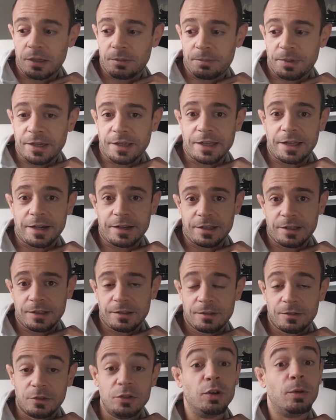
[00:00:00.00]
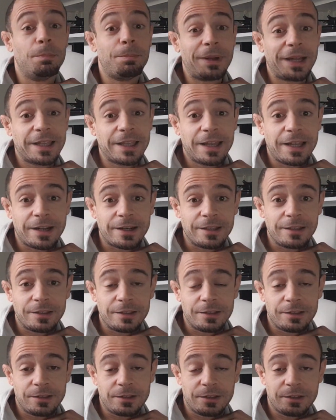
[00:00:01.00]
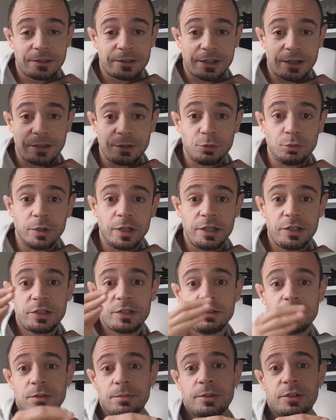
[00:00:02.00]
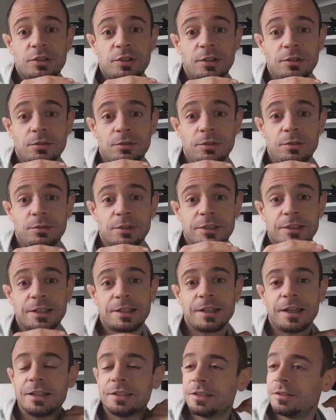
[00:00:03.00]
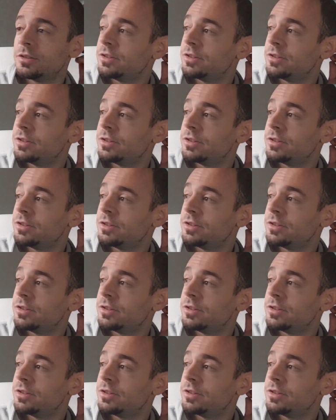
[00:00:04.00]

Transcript: pagare, non pagare tra il 2 e il 5% di questa casa